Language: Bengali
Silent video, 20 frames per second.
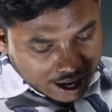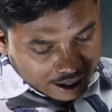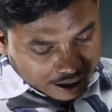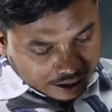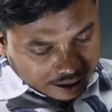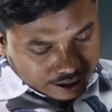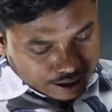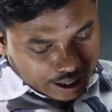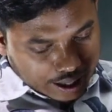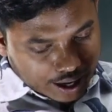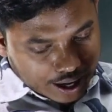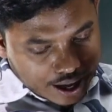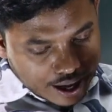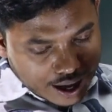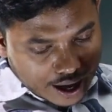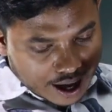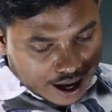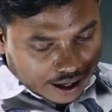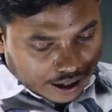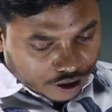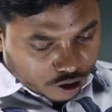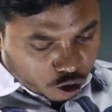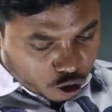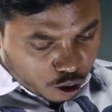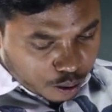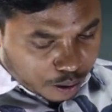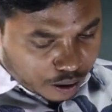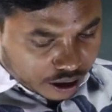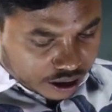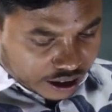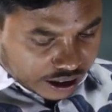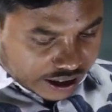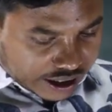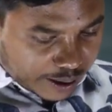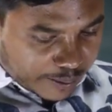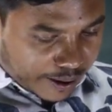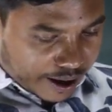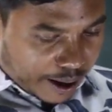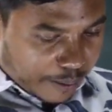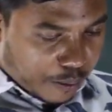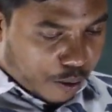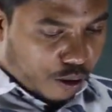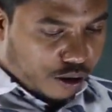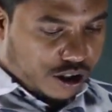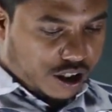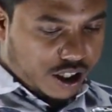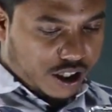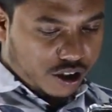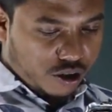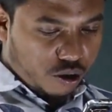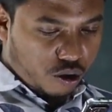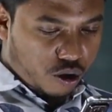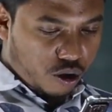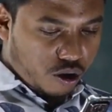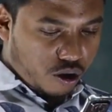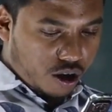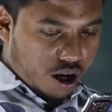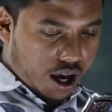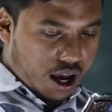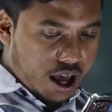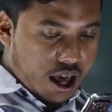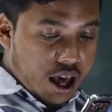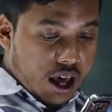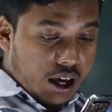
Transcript: আচ্ছা ঋতু বলতেছে ভাইয়া বসে ঋতু হলো না